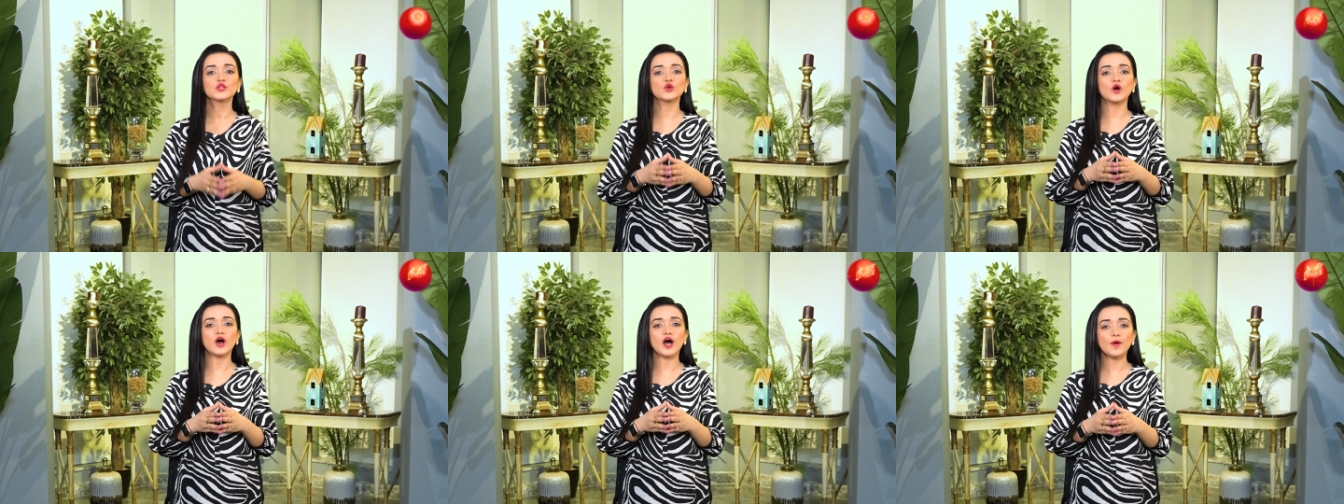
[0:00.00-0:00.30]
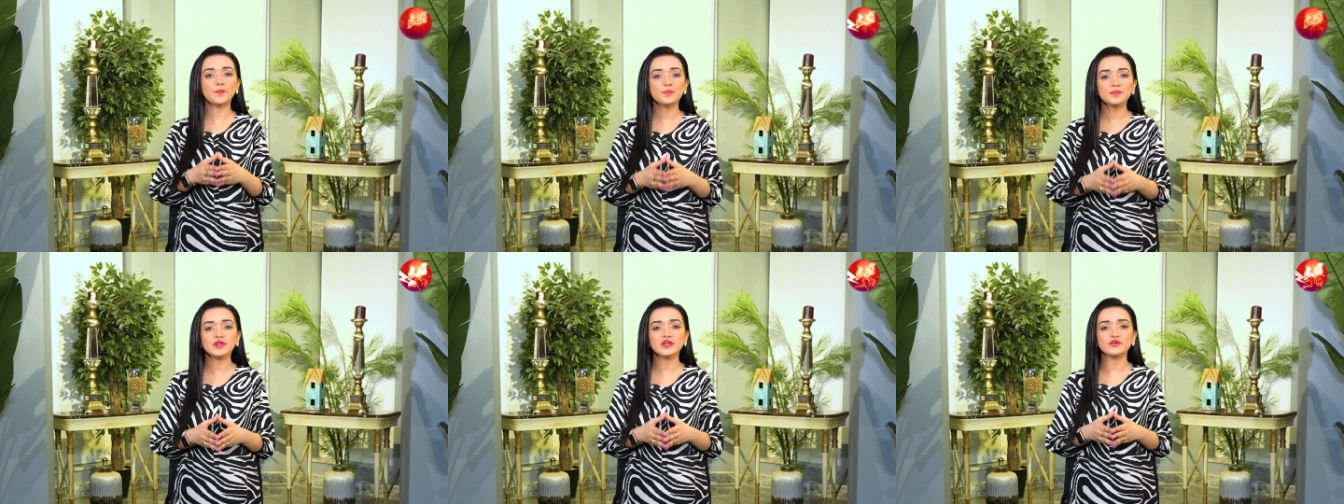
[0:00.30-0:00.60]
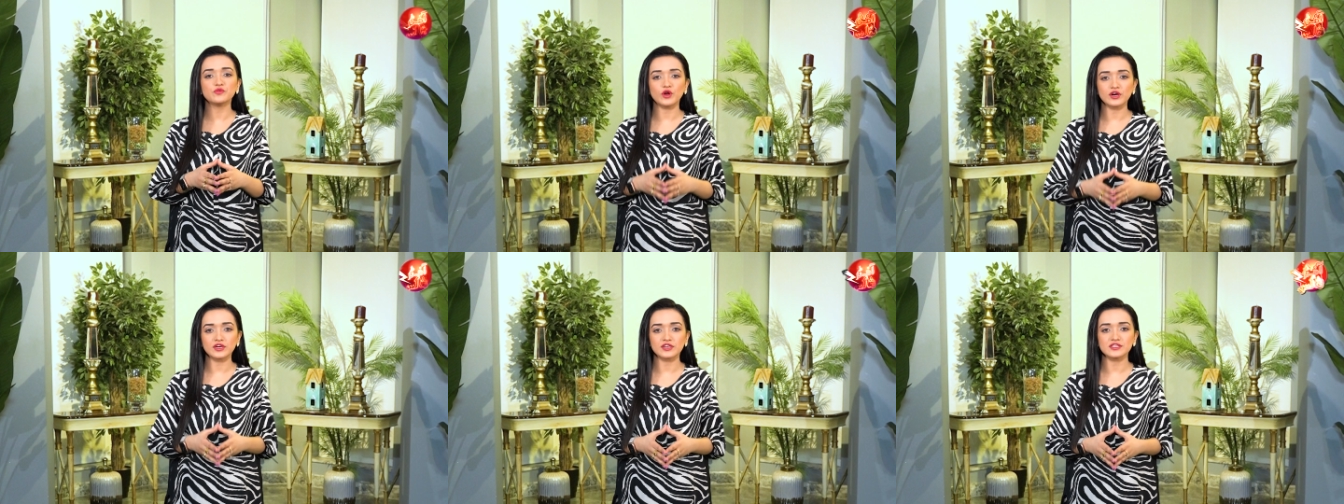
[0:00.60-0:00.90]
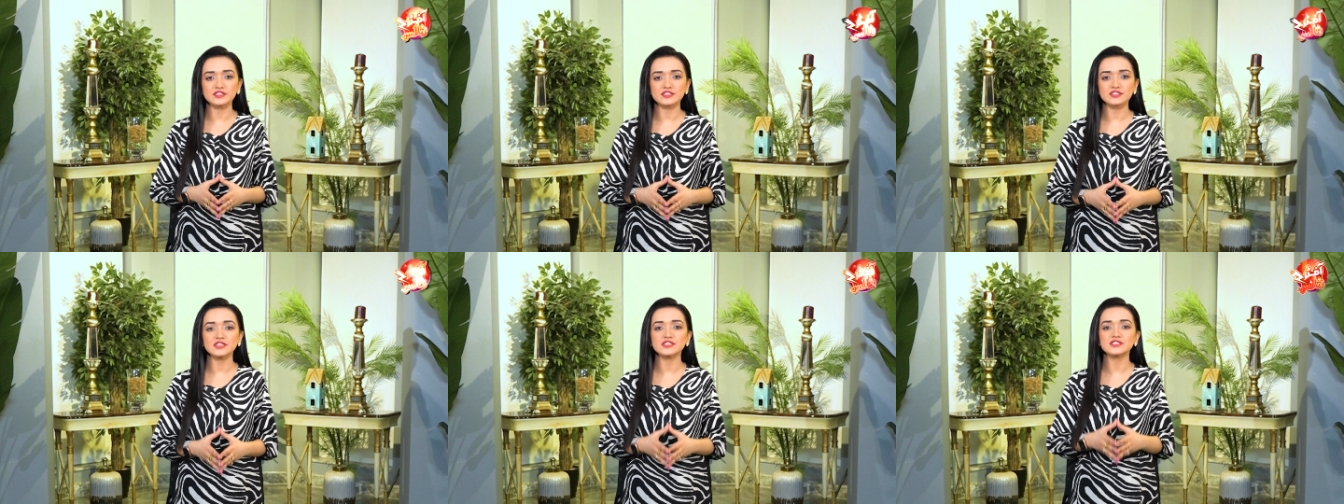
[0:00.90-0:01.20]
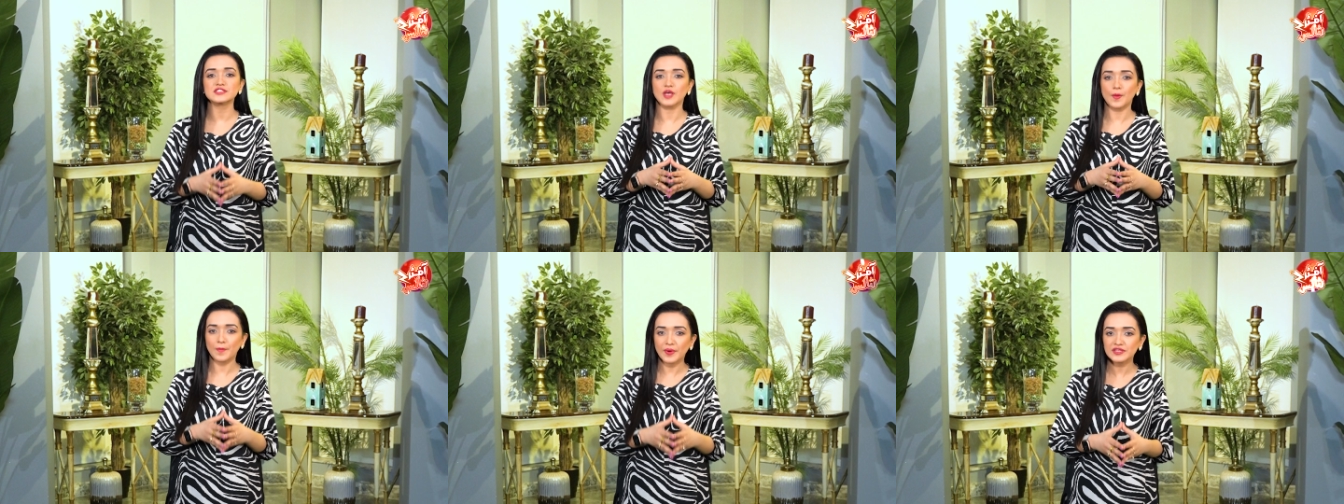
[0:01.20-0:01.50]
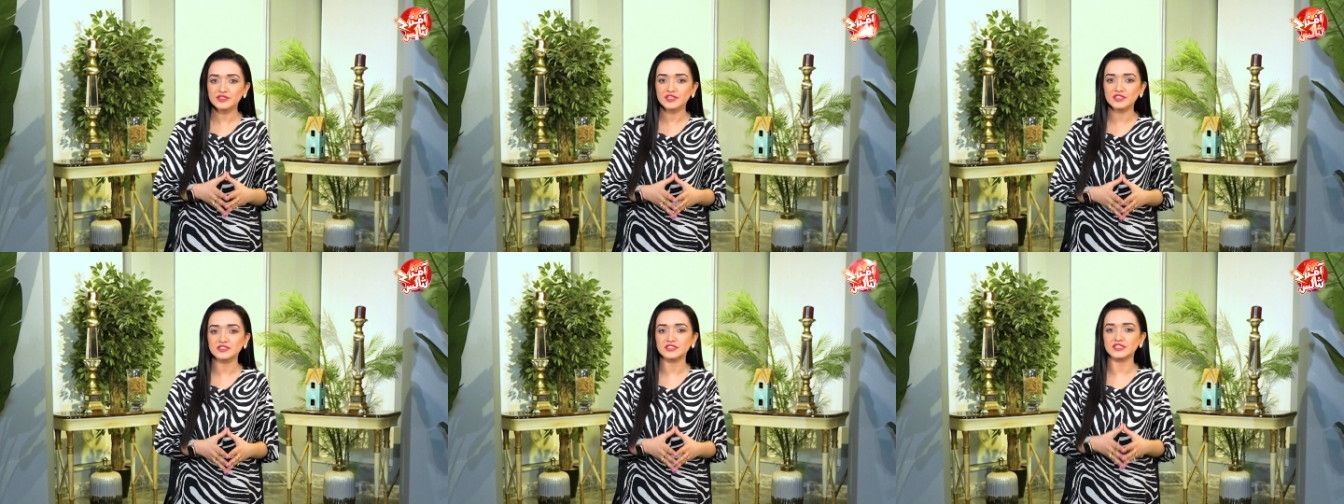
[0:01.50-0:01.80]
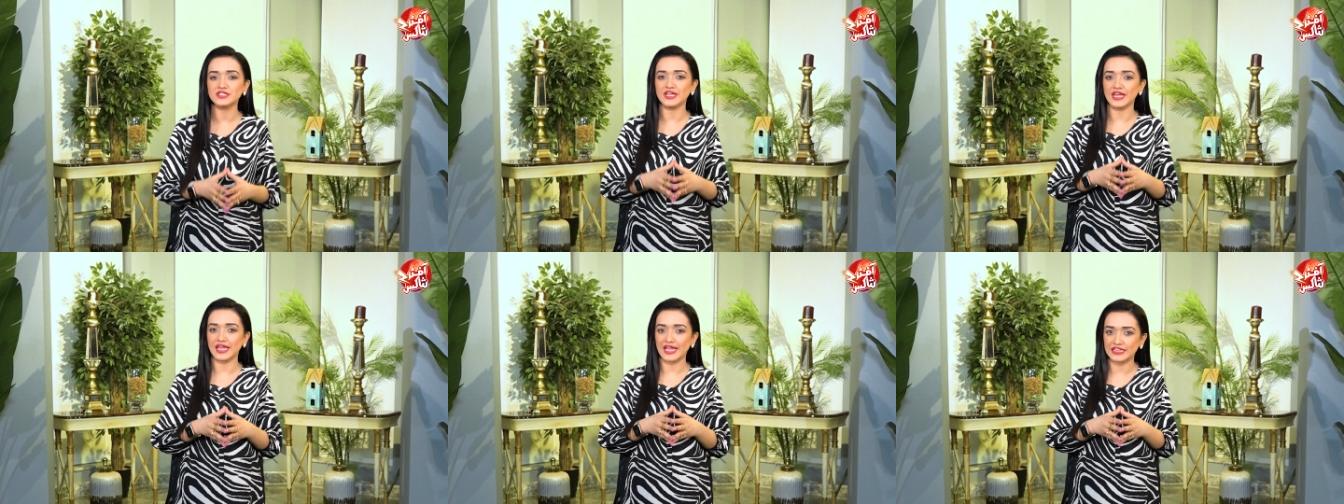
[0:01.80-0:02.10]
तो अब अपने वर्कर्स से
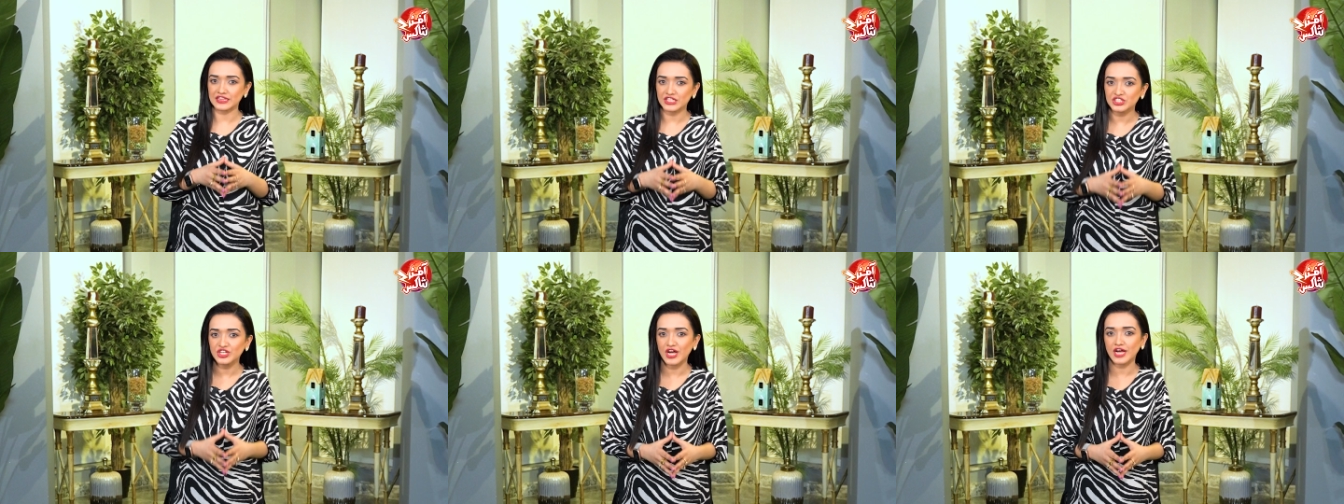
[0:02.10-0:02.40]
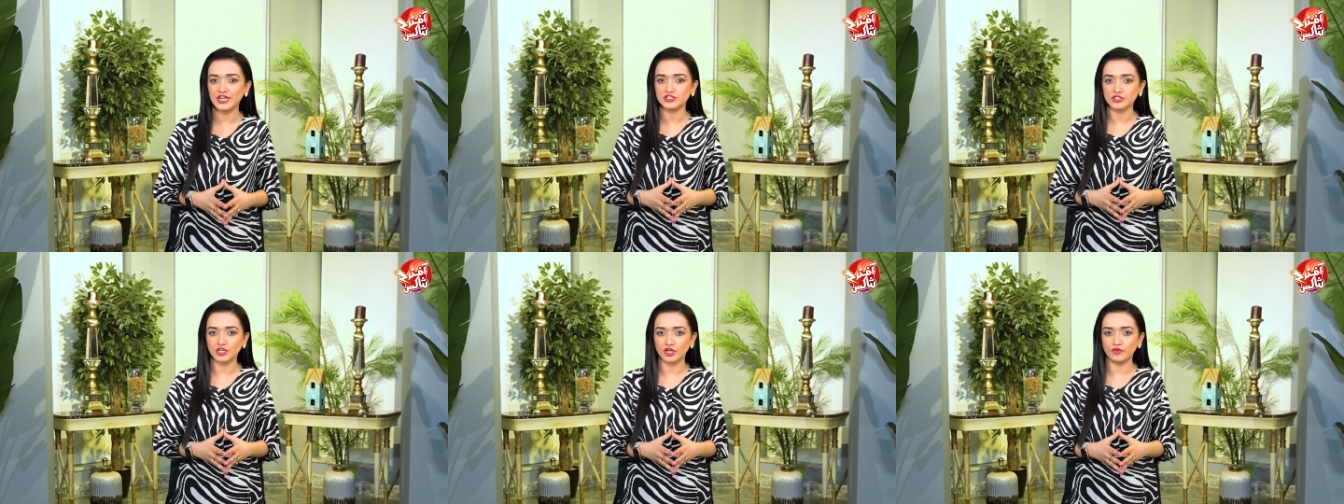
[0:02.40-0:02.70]
जबरदस्ती एहतजाज